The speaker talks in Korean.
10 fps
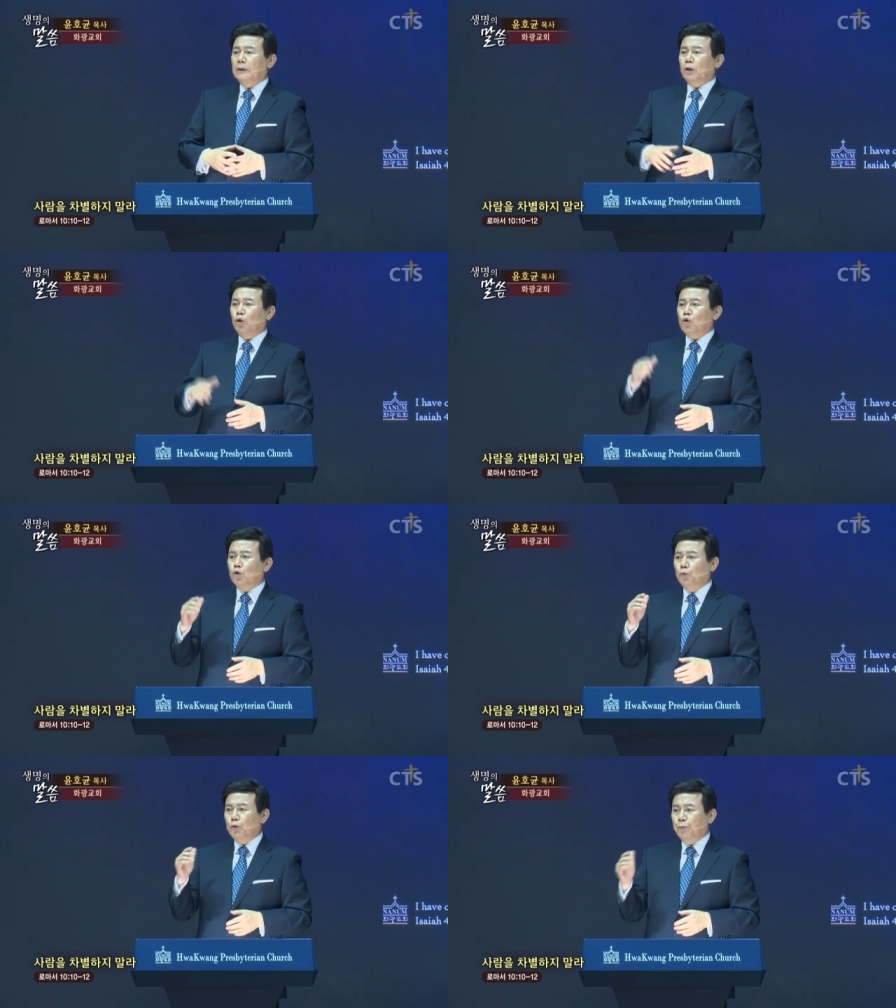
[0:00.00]
그리고
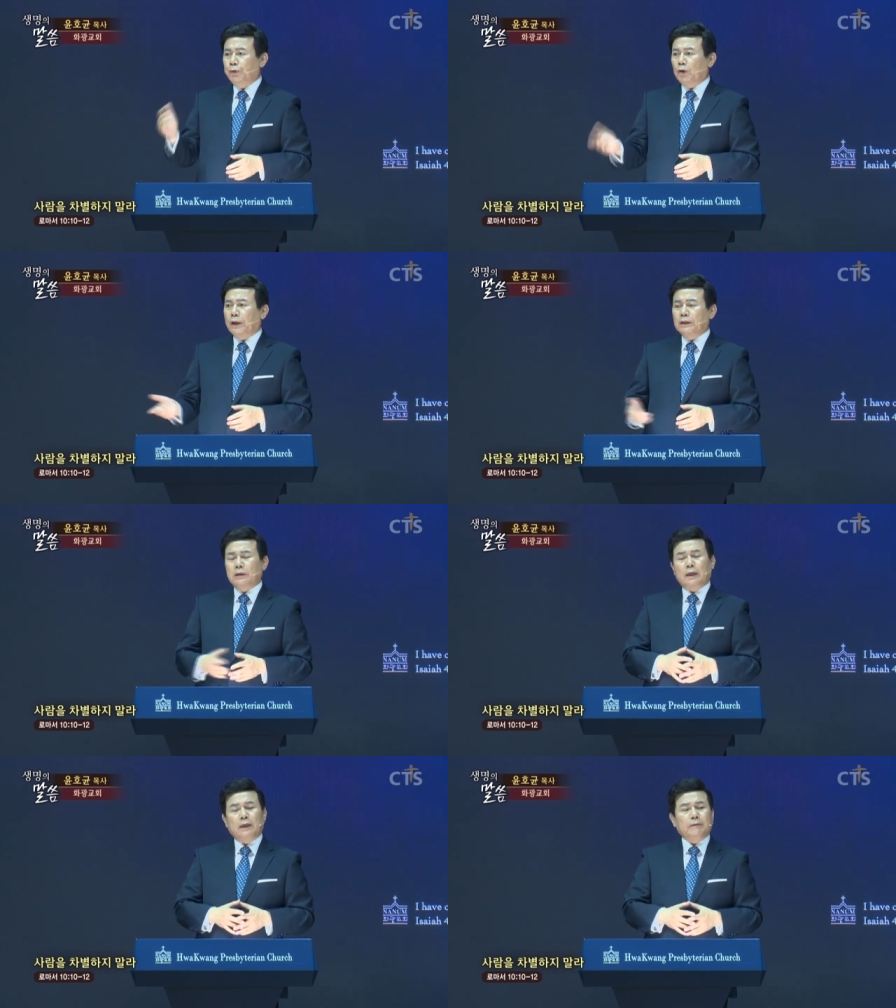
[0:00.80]
중풍병
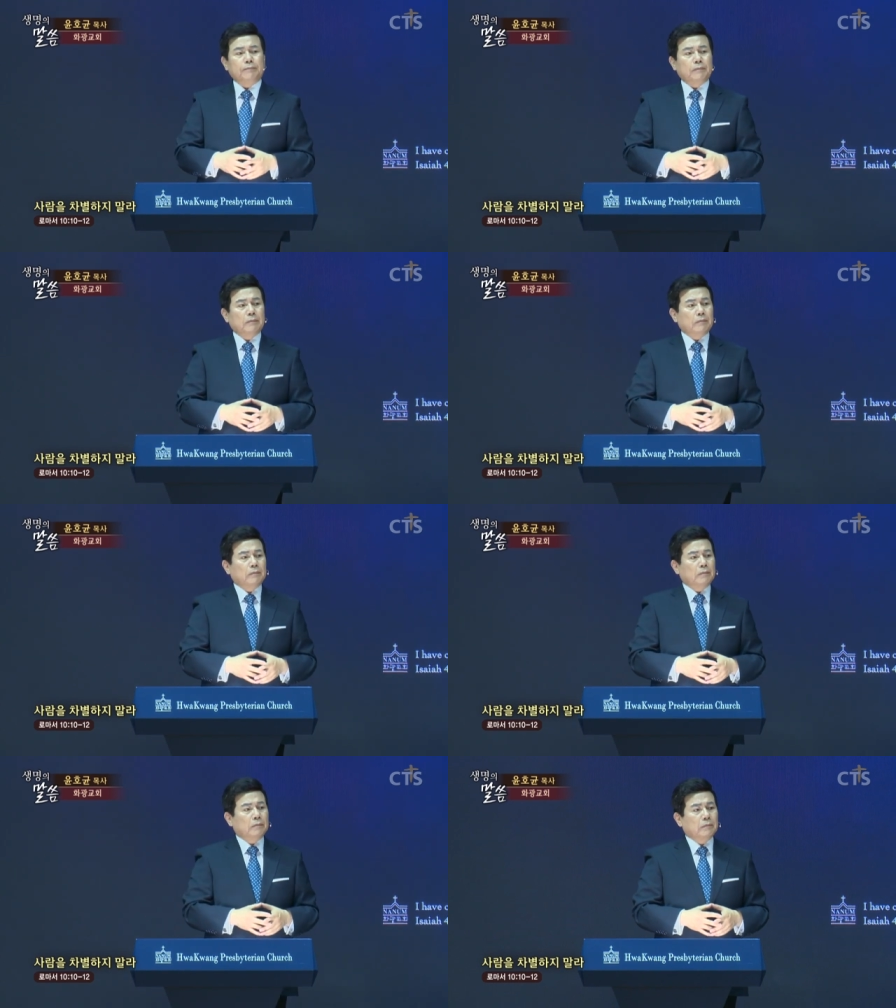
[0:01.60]
환자,
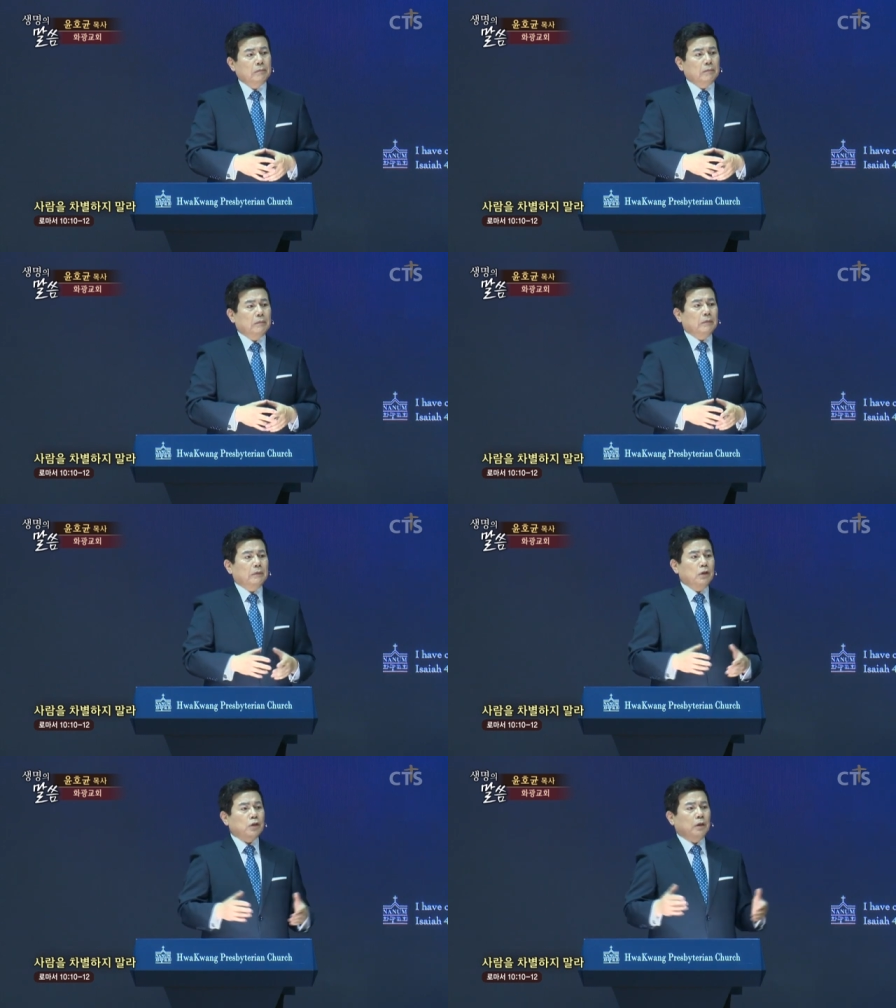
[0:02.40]

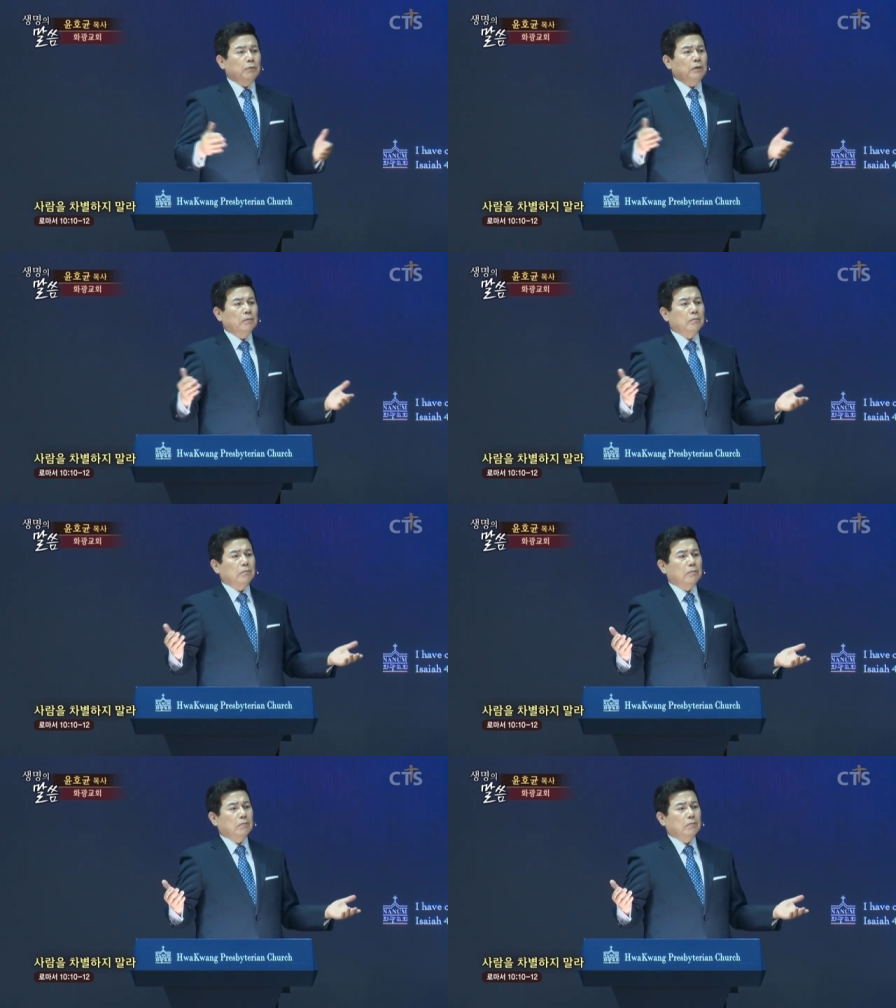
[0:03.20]
이 사람들은